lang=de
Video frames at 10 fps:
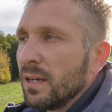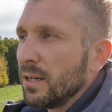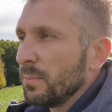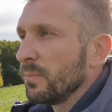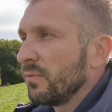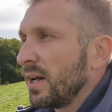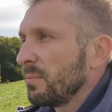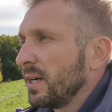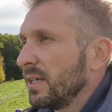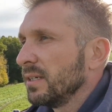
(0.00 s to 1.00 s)
ähm, weil
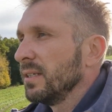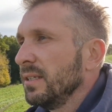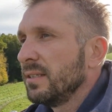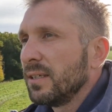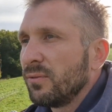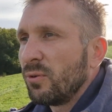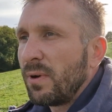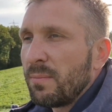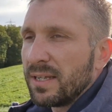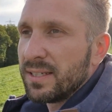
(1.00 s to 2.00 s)
mein Leasing von
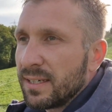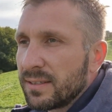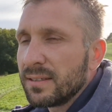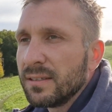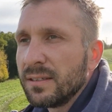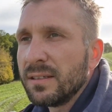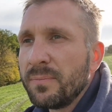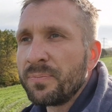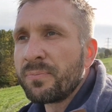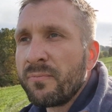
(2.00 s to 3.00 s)
meinem A6 äh,
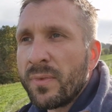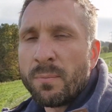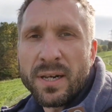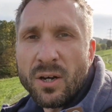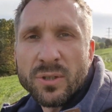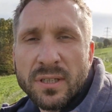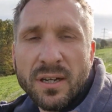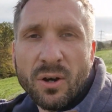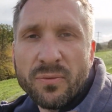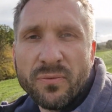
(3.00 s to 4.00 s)
bald
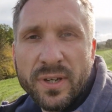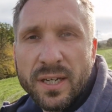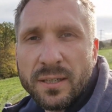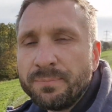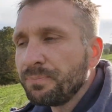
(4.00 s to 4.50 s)
ausgelaufen wäre